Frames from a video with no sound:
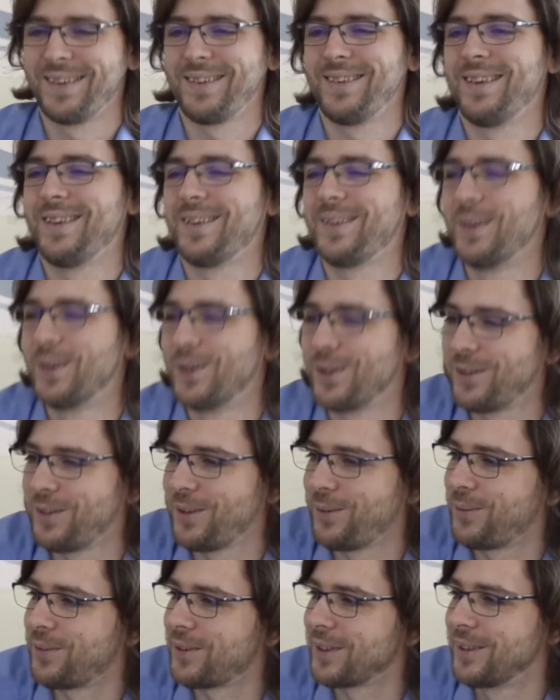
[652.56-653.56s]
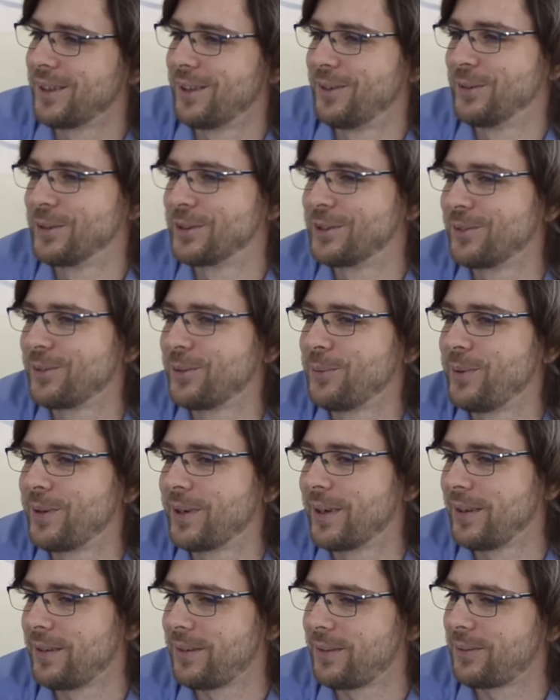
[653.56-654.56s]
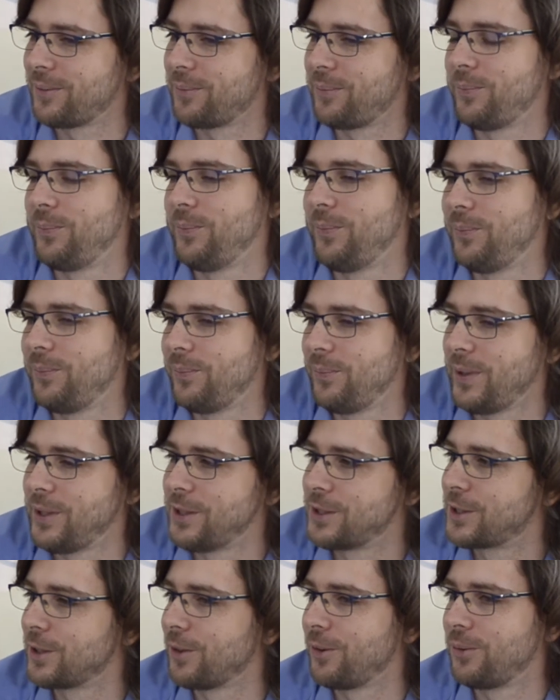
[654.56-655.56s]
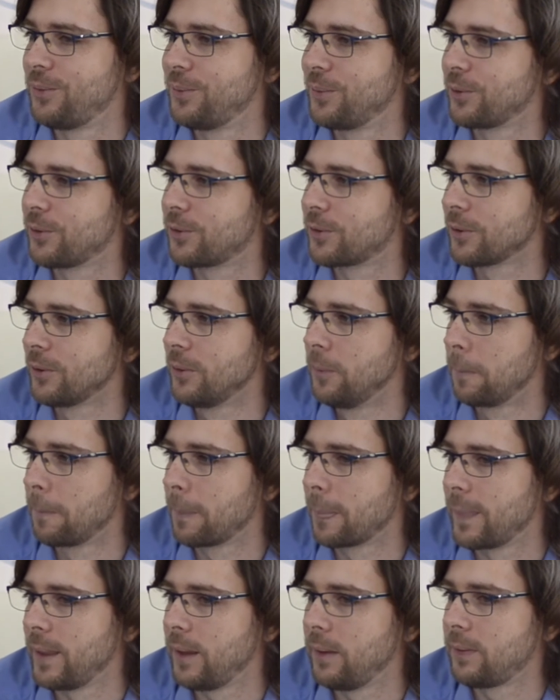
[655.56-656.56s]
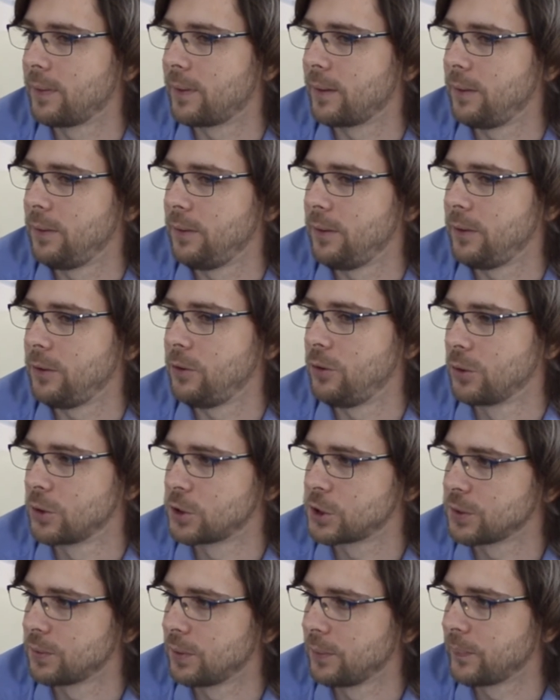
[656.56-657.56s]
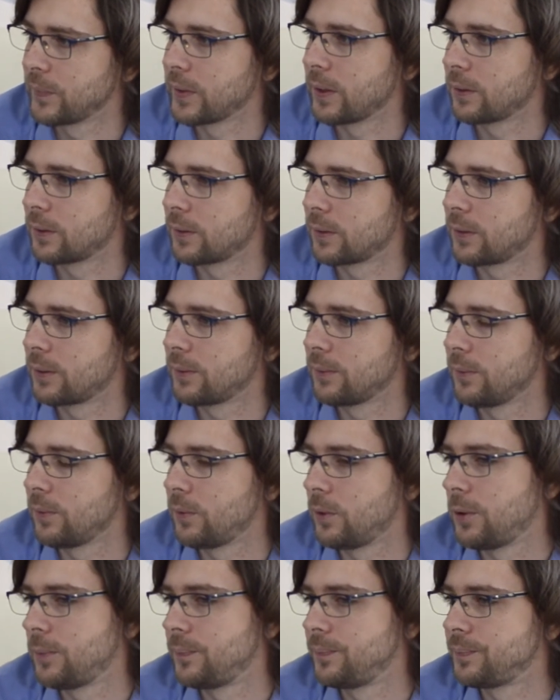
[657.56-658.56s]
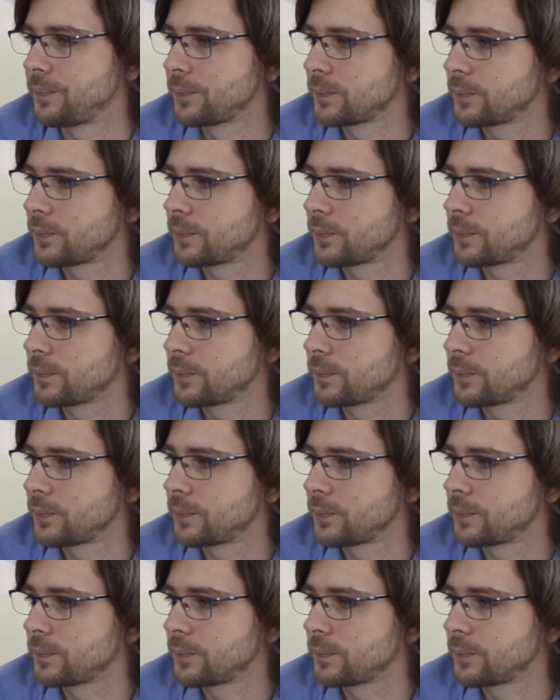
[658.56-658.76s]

здесь, да, здесь всегда нужно выбирать меньше двух зол. Это не дешево, как таковое.